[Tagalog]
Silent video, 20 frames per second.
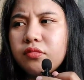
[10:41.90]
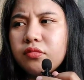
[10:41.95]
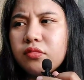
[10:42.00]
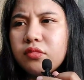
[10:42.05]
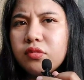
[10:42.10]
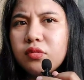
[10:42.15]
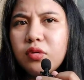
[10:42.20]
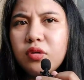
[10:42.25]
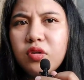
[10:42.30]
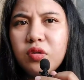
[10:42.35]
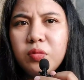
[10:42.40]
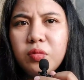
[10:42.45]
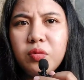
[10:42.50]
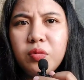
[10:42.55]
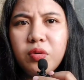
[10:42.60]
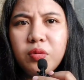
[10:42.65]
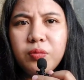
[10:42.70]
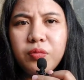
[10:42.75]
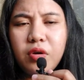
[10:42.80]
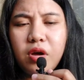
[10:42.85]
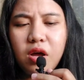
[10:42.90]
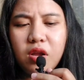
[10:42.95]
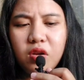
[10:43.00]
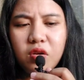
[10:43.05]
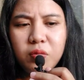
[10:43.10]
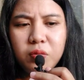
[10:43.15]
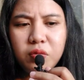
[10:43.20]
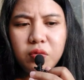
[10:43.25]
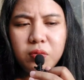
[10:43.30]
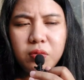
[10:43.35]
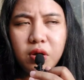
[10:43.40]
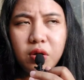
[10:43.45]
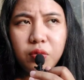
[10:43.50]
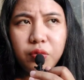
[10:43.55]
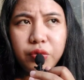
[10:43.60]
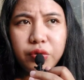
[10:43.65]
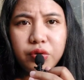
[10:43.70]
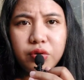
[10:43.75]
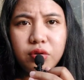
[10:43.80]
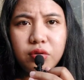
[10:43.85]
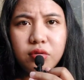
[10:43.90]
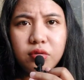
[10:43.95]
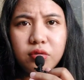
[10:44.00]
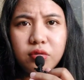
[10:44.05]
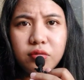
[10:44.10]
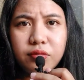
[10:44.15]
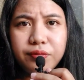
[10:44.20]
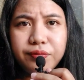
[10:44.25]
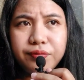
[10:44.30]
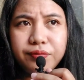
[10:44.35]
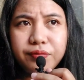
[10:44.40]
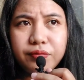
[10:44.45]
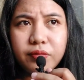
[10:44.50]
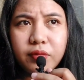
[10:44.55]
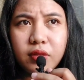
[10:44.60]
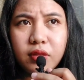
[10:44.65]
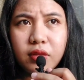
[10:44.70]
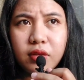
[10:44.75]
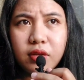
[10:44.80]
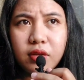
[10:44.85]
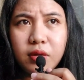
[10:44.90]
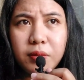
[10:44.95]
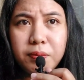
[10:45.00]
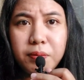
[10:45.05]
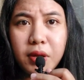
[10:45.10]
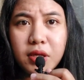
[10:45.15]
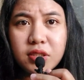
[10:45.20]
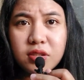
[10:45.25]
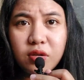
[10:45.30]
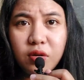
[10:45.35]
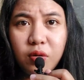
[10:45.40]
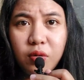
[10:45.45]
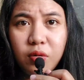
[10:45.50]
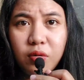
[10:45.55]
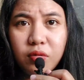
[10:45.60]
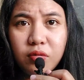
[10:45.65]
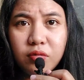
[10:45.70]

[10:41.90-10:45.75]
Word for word: So, ano po, ano po bang word yun, no? Pasko?